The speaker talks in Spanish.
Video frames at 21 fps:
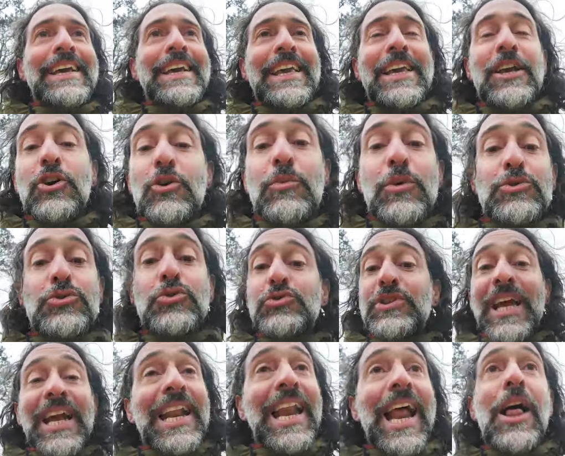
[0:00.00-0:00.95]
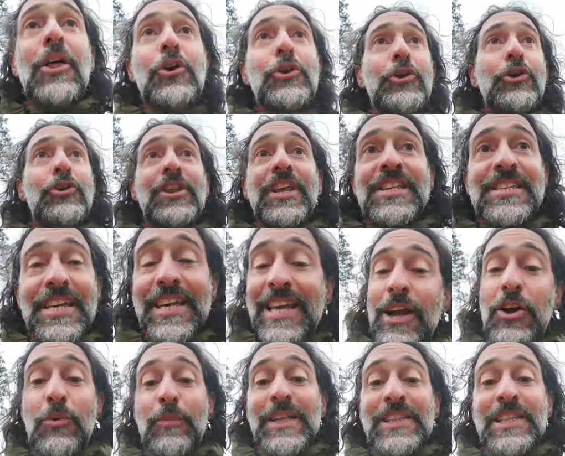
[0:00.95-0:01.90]
Y como tu teclado no dice que
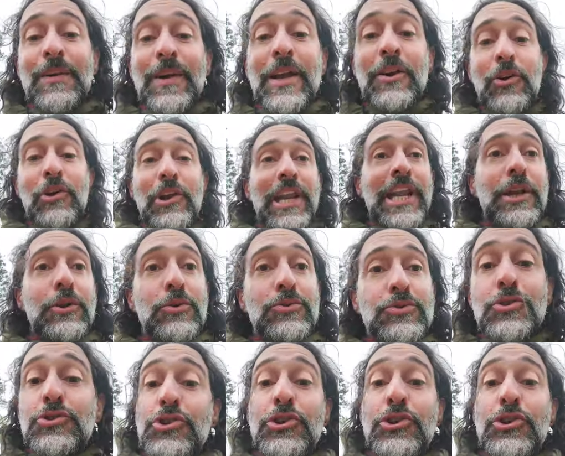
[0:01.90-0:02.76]
es compatible con Linux,